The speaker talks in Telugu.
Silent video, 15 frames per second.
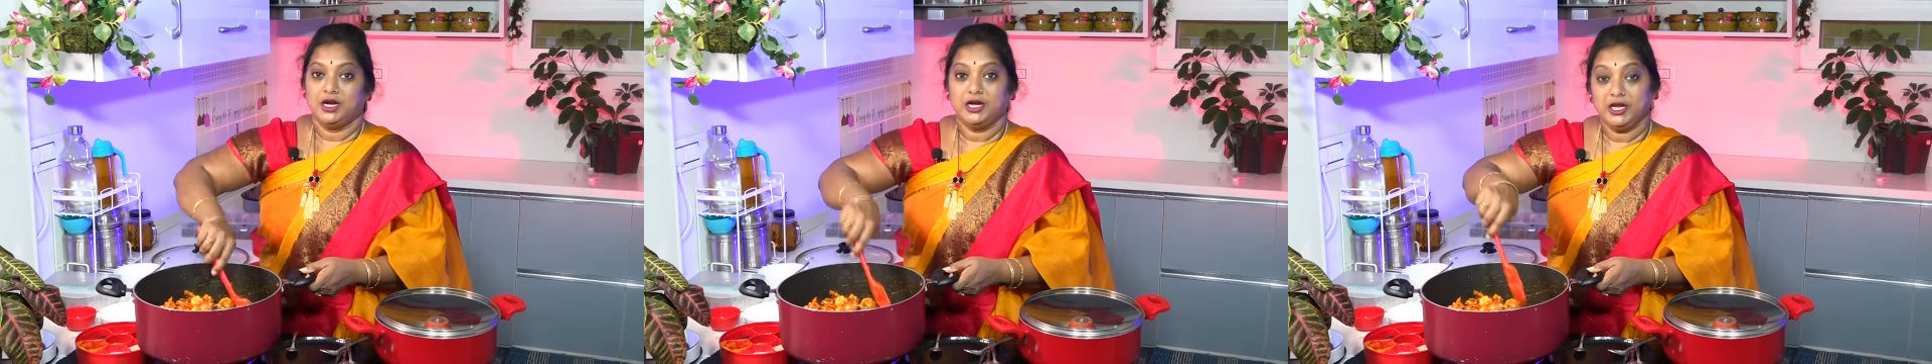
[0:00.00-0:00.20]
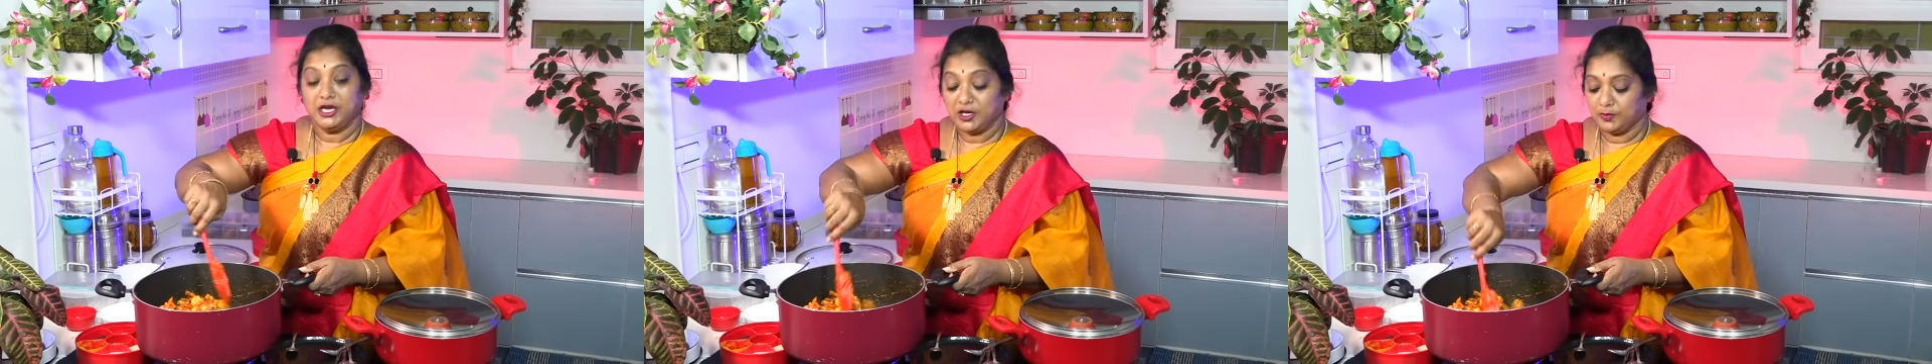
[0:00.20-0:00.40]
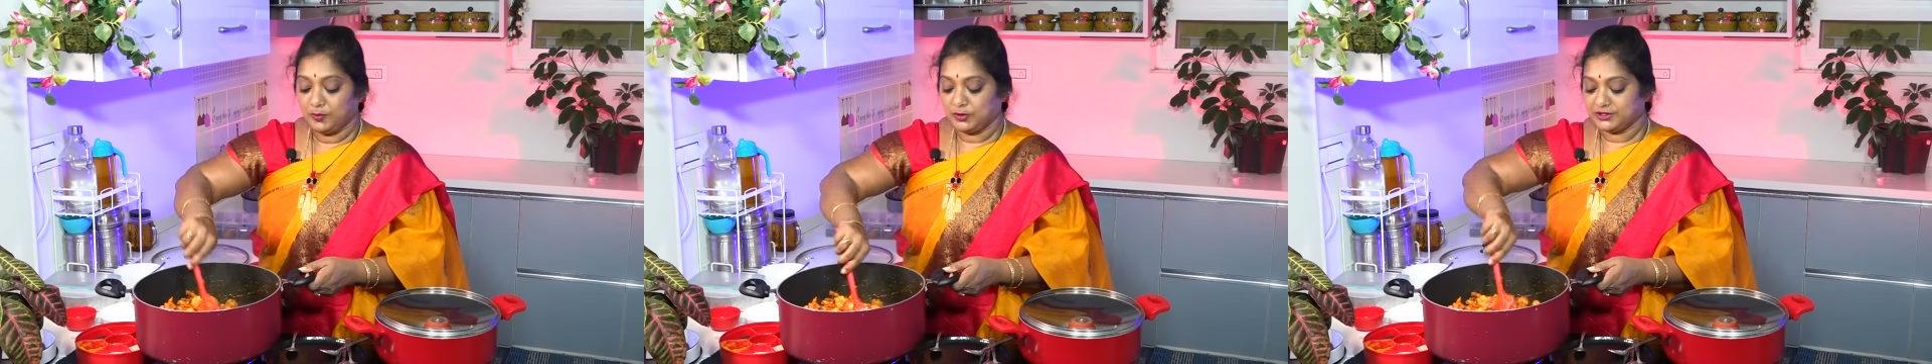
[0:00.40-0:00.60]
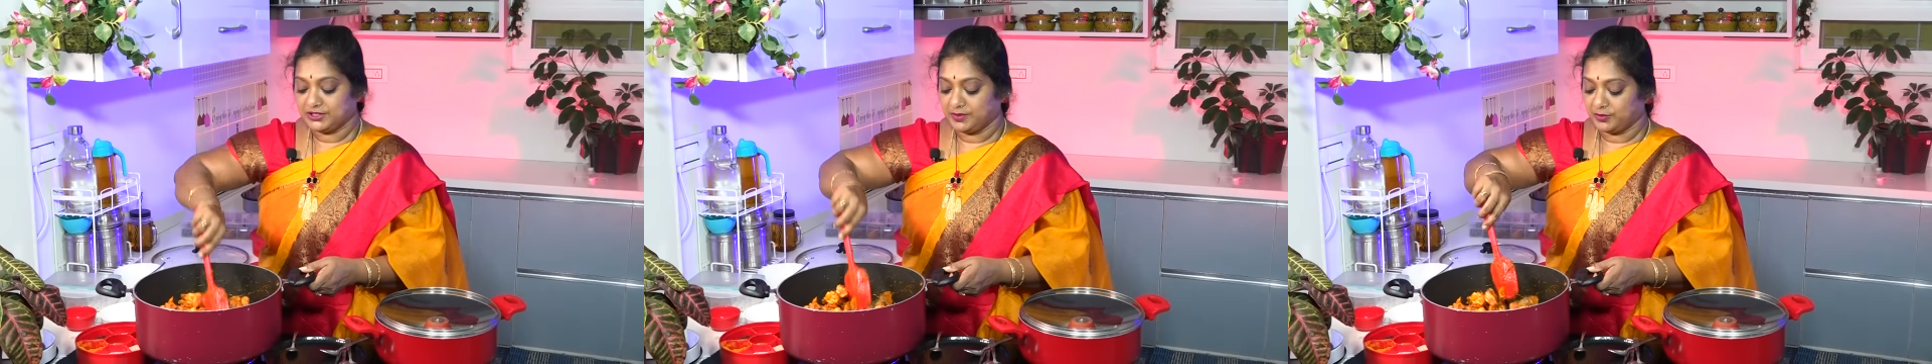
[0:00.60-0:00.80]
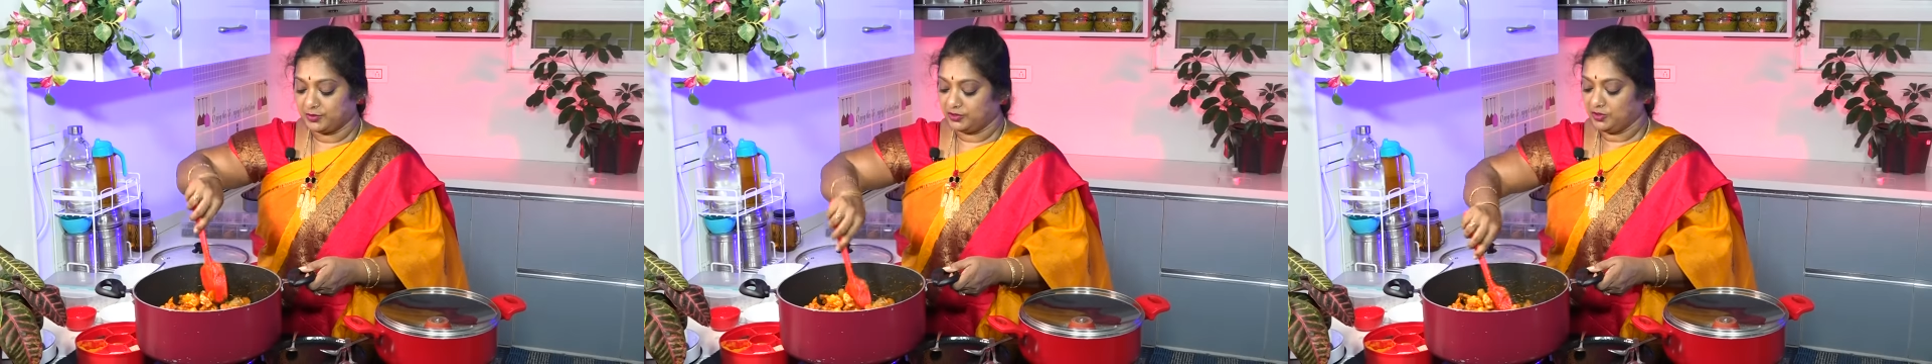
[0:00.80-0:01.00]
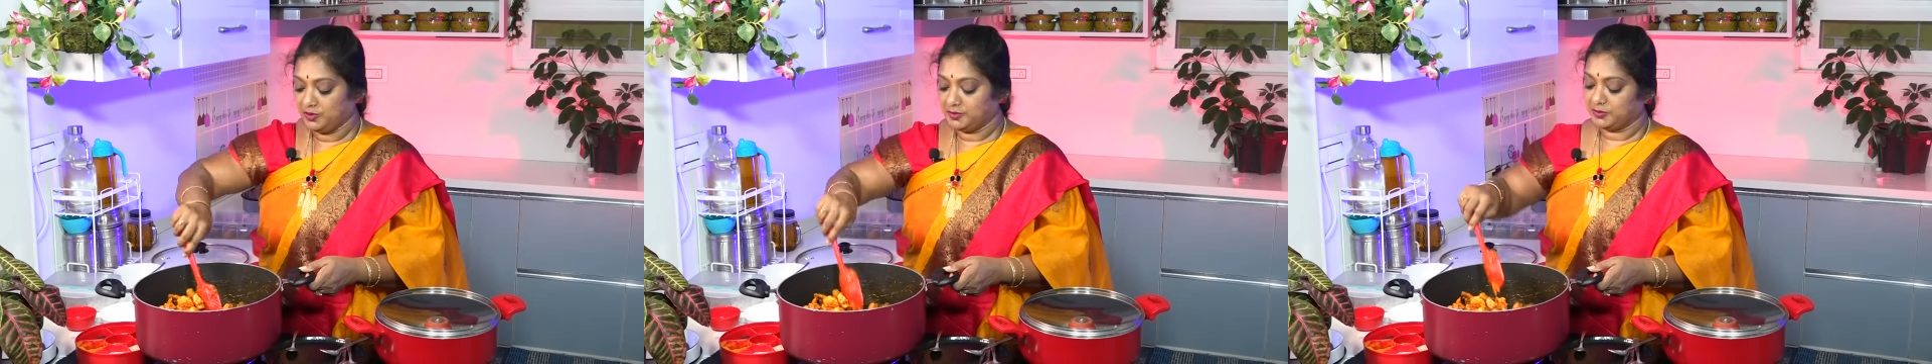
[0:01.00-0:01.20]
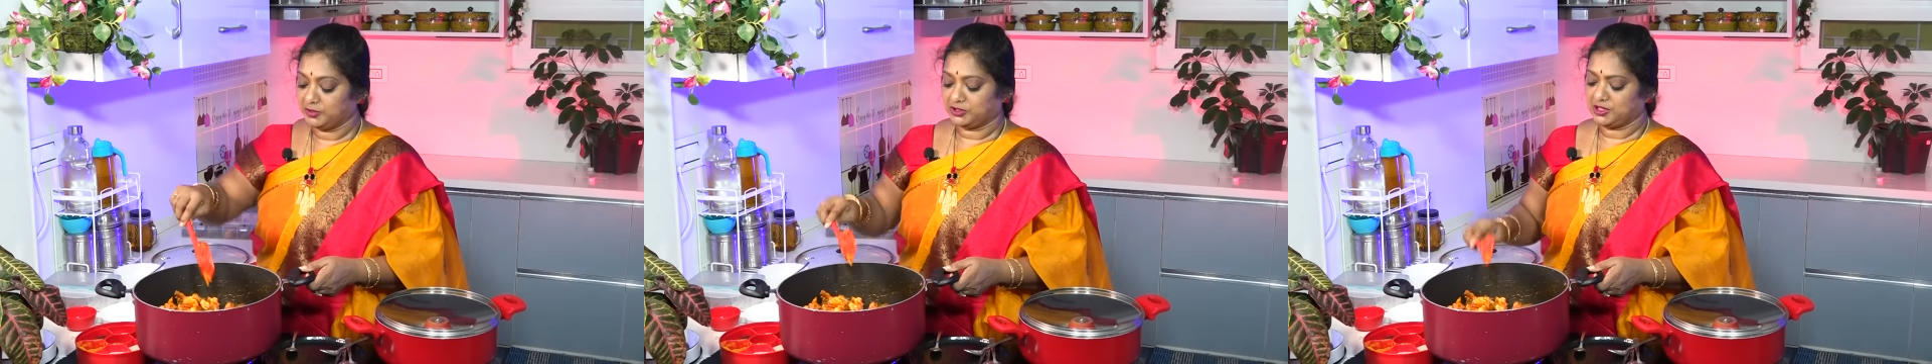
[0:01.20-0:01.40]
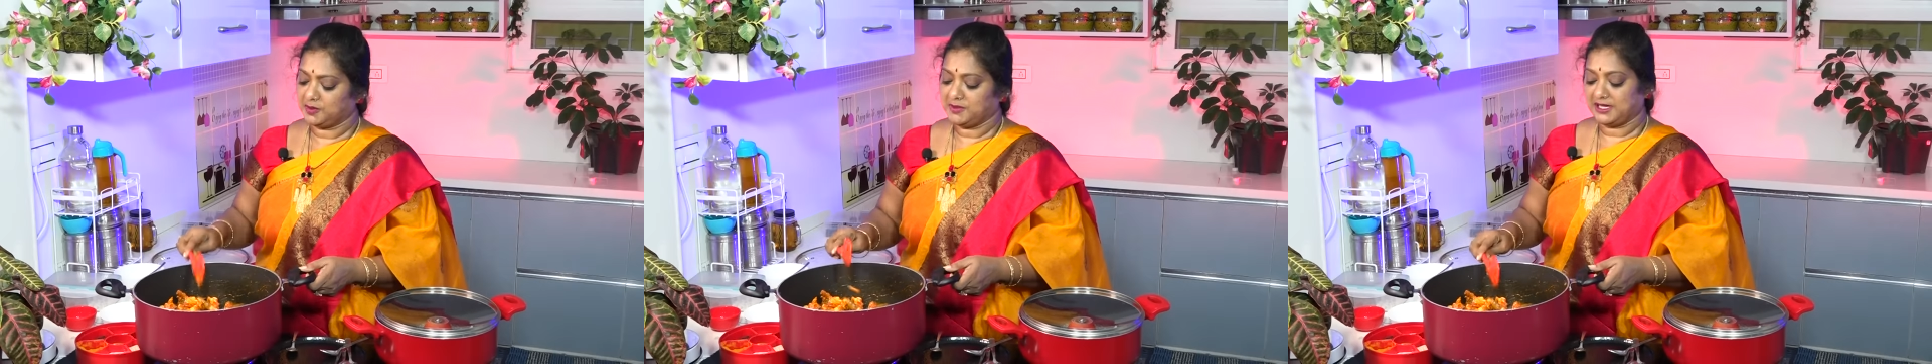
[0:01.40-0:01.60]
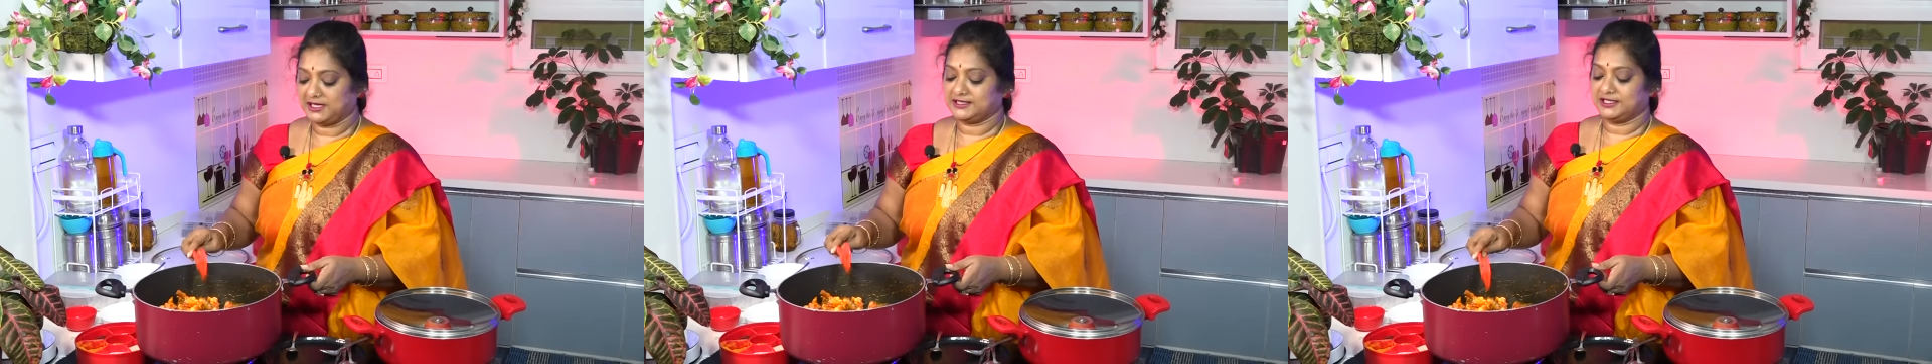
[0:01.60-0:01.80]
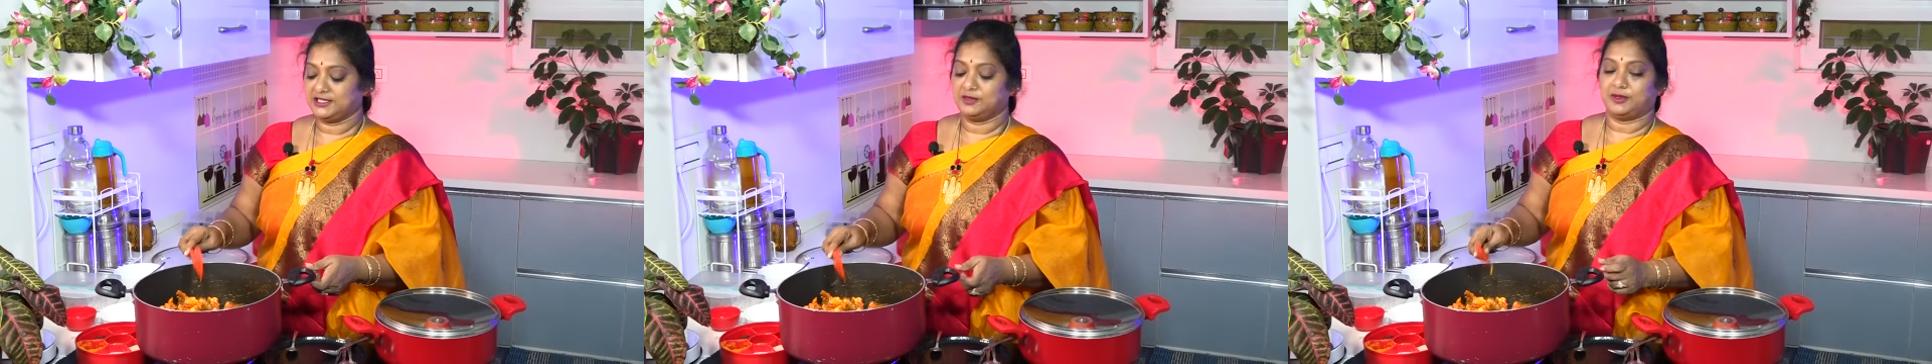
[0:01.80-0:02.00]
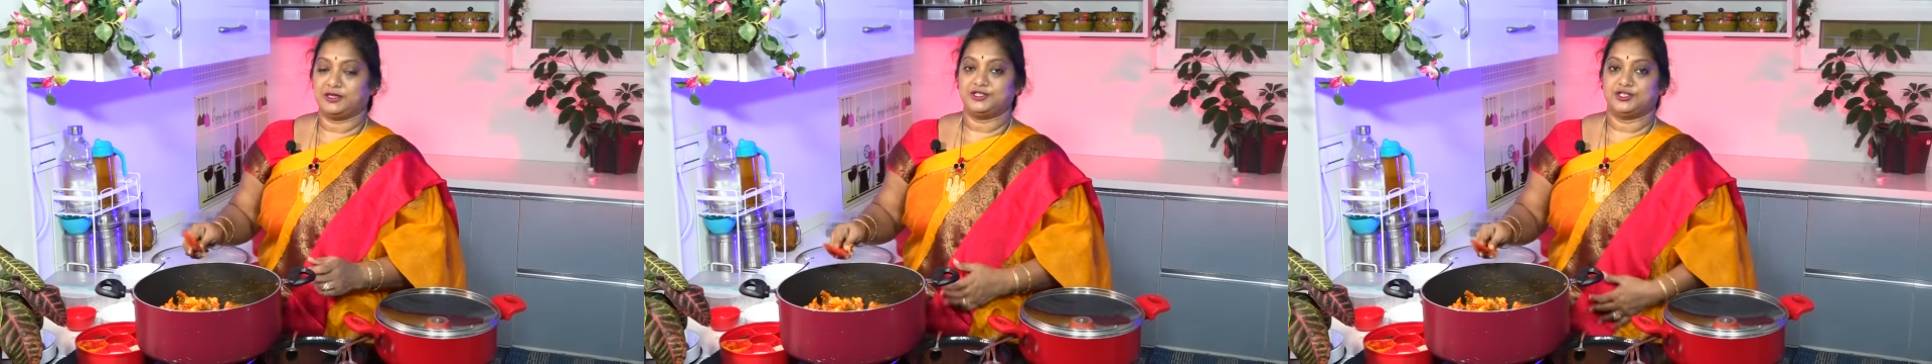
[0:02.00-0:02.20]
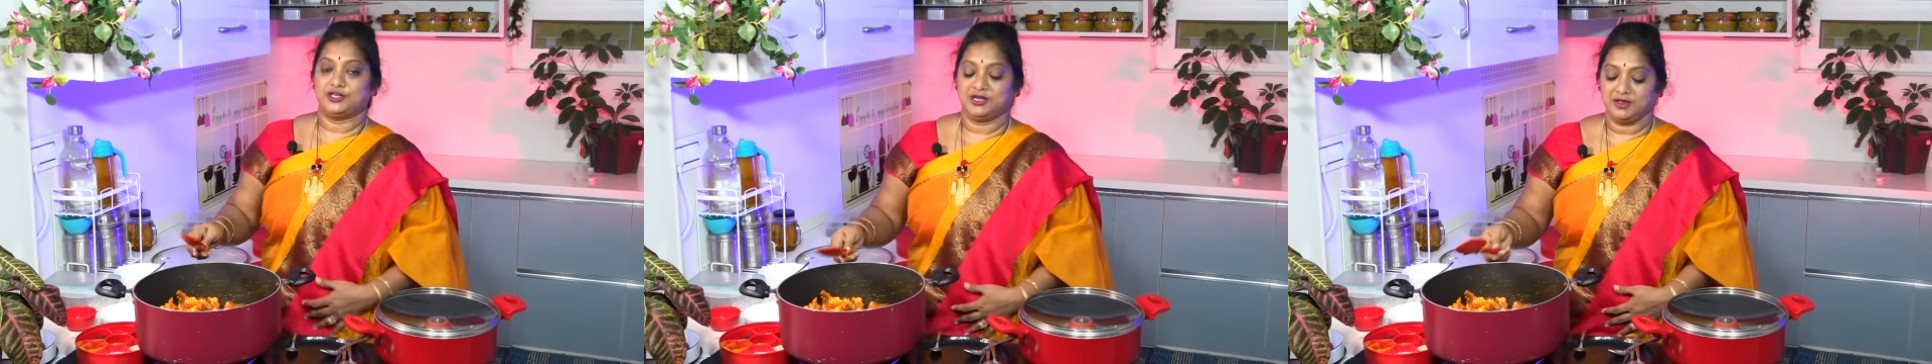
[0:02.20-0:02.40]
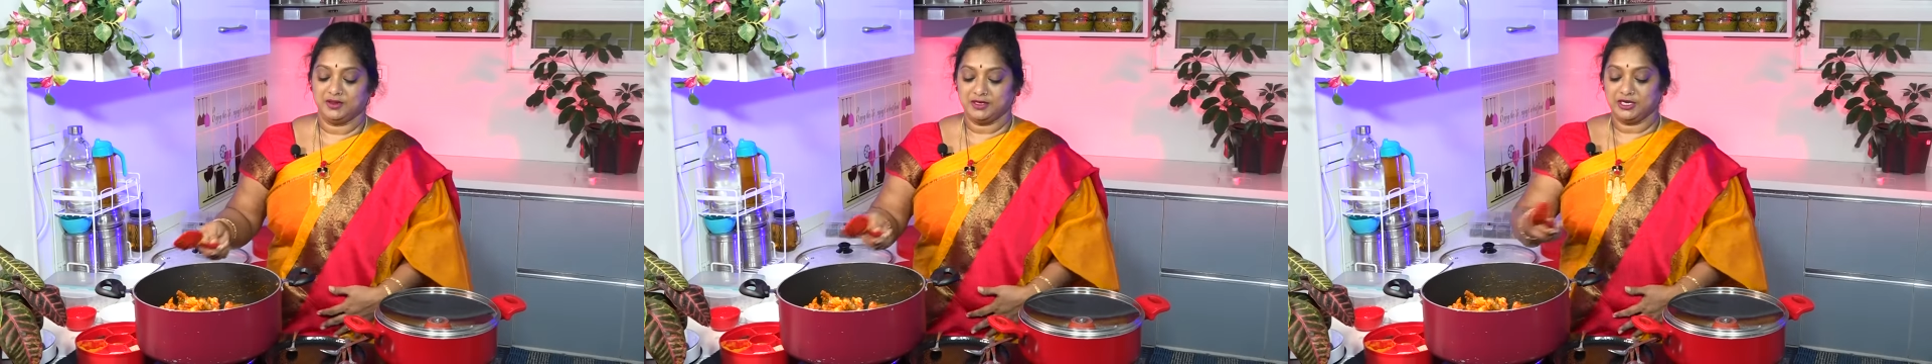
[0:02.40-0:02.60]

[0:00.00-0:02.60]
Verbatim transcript: నీళ్ళు పోసే ముందు మొత్తం కలిసింది మంచిగా